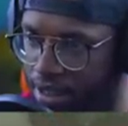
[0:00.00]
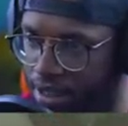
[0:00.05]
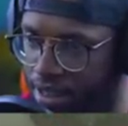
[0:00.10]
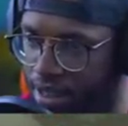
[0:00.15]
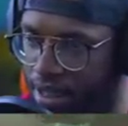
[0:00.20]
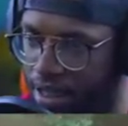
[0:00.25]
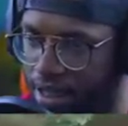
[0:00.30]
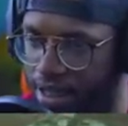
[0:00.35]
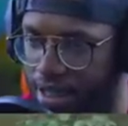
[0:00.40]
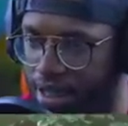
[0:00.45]

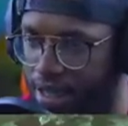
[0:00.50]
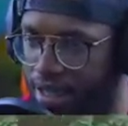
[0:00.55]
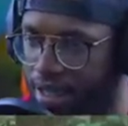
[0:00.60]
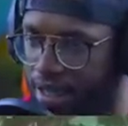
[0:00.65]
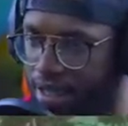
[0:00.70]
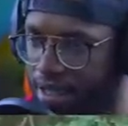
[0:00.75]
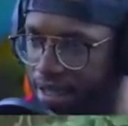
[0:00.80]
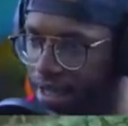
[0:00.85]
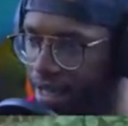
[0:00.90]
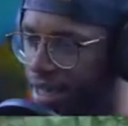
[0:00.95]
انا
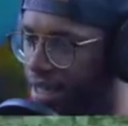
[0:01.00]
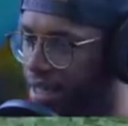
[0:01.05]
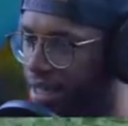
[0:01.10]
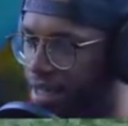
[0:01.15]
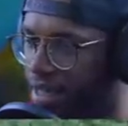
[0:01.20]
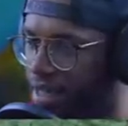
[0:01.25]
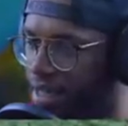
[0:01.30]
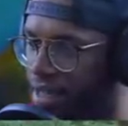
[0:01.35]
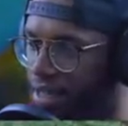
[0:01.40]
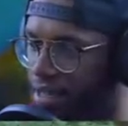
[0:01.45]

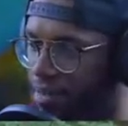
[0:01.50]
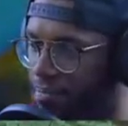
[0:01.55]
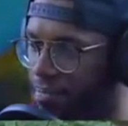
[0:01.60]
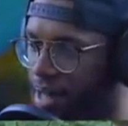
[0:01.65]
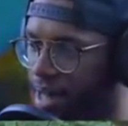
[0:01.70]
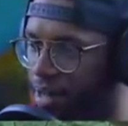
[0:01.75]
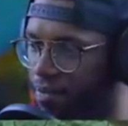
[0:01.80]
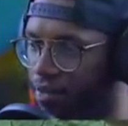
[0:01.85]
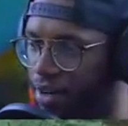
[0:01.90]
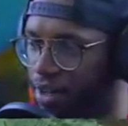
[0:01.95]
يعني ما
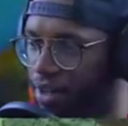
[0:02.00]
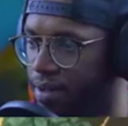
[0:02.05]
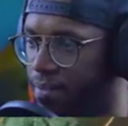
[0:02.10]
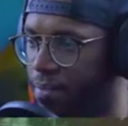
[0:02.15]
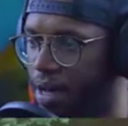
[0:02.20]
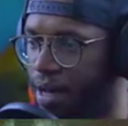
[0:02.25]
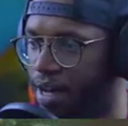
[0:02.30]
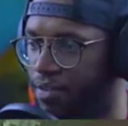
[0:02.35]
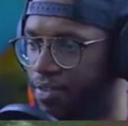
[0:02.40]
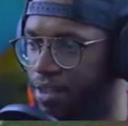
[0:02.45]
اعرف والله
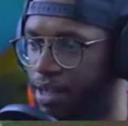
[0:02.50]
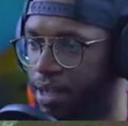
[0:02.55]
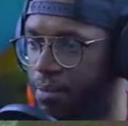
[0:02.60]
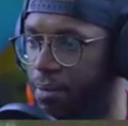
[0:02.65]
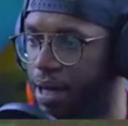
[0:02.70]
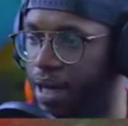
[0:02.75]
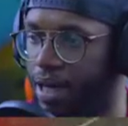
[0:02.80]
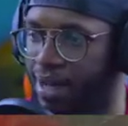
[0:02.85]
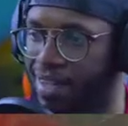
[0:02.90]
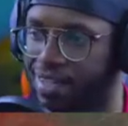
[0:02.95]
ما اعرف اذا
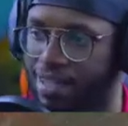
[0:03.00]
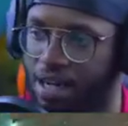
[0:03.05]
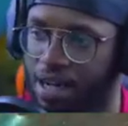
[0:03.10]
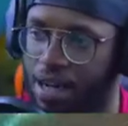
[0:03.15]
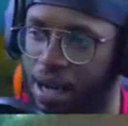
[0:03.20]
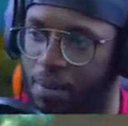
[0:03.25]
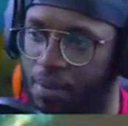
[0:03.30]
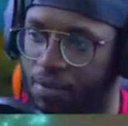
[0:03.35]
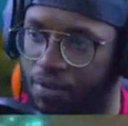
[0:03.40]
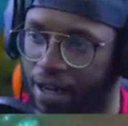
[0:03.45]
بخلص
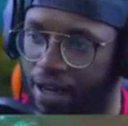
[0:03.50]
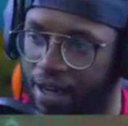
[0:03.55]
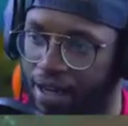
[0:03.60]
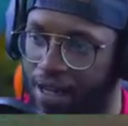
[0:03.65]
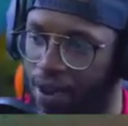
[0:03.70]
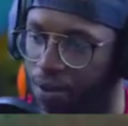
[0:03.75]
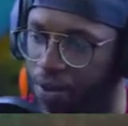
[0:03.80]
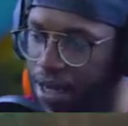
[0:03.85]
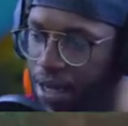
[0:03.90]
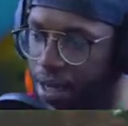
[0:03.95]
اللعبه في
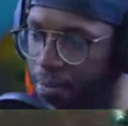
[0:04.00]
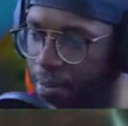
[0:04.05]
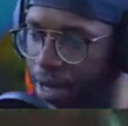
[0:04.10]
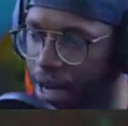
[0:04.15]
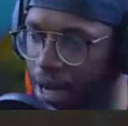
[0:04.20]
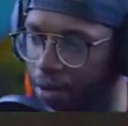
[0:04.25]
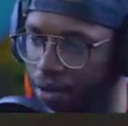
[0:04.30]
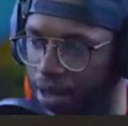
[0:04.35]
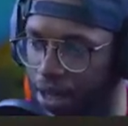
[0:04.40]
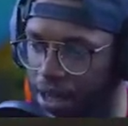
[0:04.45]
القناه ولكن
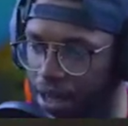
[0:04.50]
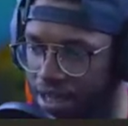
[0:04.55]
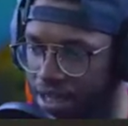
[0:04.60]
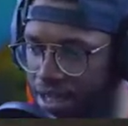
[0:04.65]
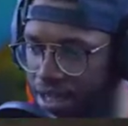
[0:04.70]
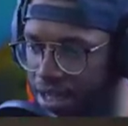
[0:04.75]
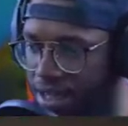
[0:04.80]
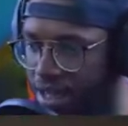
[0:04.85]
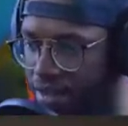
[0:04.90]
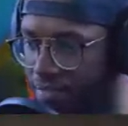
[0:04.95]
بحاول
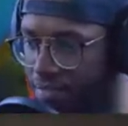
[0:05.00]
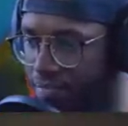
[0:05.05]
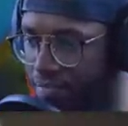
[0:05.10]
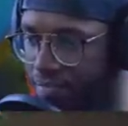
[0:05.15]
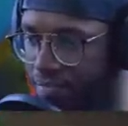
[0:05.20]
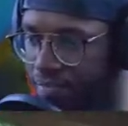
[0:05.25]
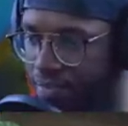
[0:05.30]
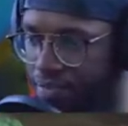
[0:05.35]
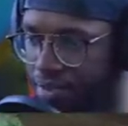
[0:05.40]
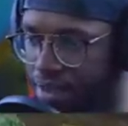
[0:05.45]
اخلصها
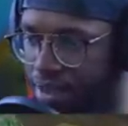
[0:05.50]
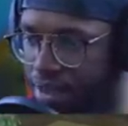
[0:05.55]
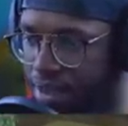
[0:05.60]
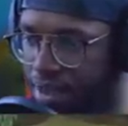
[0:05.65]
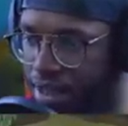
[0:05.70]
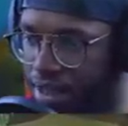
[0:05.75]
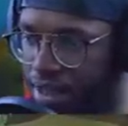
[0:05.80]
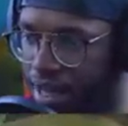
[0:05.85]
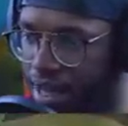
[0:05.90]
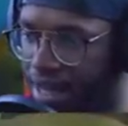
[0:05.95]

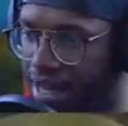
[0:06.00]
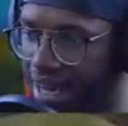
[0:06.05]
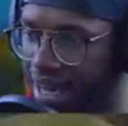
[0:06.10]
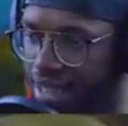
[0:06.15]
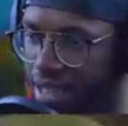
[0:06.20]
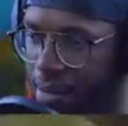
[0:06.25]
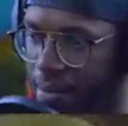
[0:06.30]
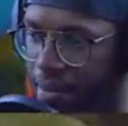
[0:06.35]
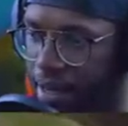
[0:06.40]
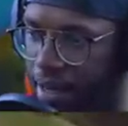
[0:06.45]
على
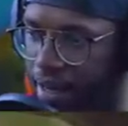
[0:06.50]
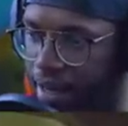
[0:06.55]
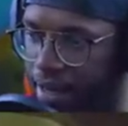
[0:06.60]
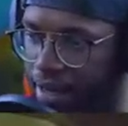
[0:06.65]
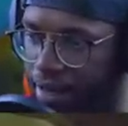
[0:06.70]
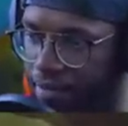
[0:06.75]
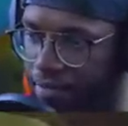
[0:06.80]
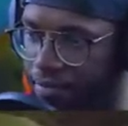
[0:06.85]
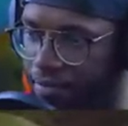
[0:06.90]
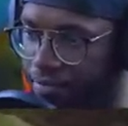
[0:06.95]
حسب يعني
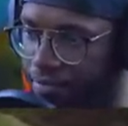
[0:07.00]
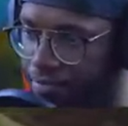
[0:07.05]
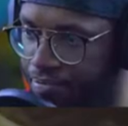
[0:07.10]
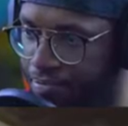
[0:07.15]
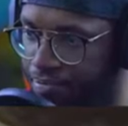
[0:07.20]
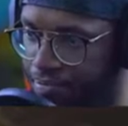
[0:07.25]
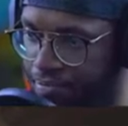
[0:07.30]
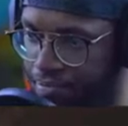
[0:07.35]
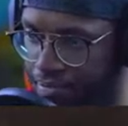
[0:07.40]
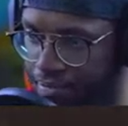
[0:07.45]
كيف
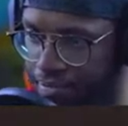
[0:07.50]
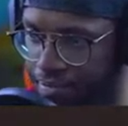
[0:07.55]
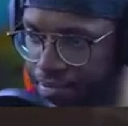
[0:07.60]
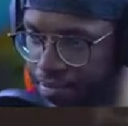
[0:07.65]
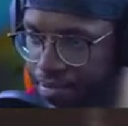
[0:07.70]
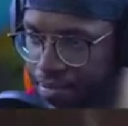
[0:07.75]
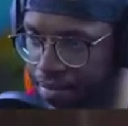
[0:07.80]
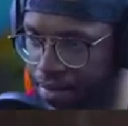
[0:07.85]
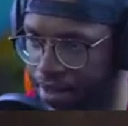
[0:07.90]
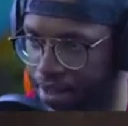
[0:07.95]

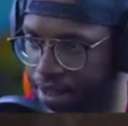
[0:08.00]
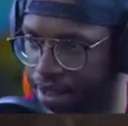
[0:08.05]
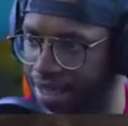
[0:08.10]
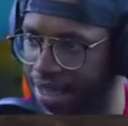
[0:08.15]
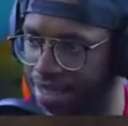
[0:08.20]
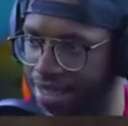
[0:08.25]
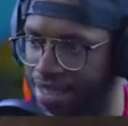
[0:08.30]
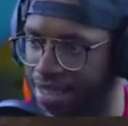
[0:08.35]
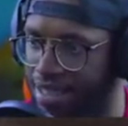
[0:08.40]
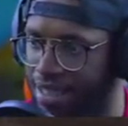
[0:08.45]
اذا
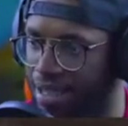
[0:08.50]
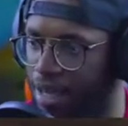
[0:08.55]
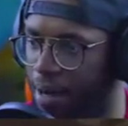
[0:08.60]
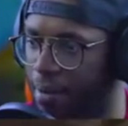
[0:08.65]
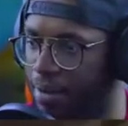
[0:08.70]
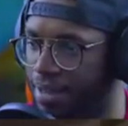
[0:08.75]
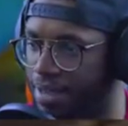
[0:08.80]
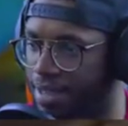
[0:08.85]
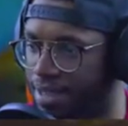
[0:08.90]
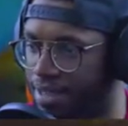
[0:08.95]
حسيت ان
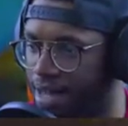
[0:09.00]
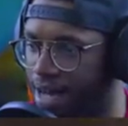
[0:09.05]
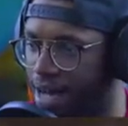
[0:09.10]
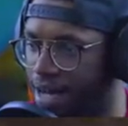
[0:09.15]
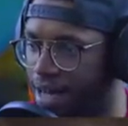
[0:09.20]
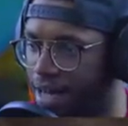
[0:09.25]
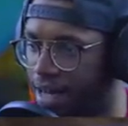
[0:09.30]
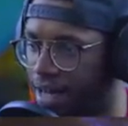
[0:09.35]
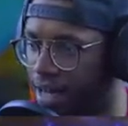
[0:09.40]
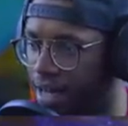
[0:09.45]
اللعبه
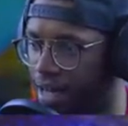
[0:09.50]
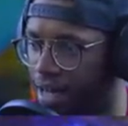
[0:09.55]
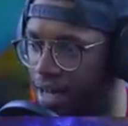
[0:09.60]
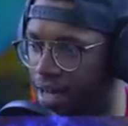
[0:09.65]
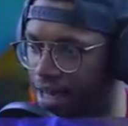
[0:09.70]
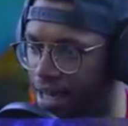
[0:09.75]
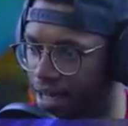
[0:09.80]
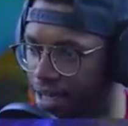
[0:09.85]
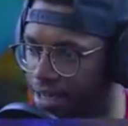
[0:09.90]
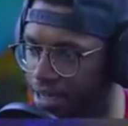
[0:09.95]
تستاهل
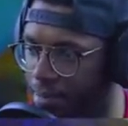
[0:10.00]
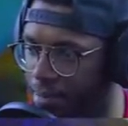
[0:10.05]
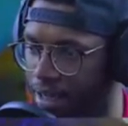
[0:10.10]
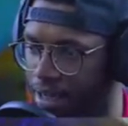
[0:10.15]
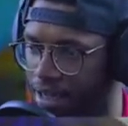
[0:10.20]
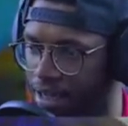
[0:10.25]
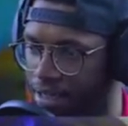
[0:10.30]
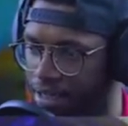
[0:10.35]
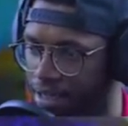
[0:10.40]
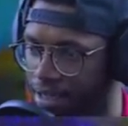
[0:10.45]
اخلصها
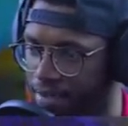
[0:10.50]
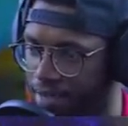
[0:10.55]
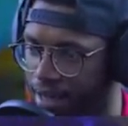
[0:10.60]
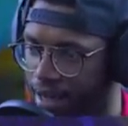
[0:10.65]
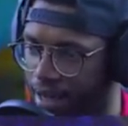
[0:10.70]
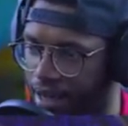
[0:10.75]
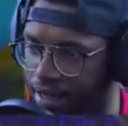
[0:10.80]
بخلصها صراحه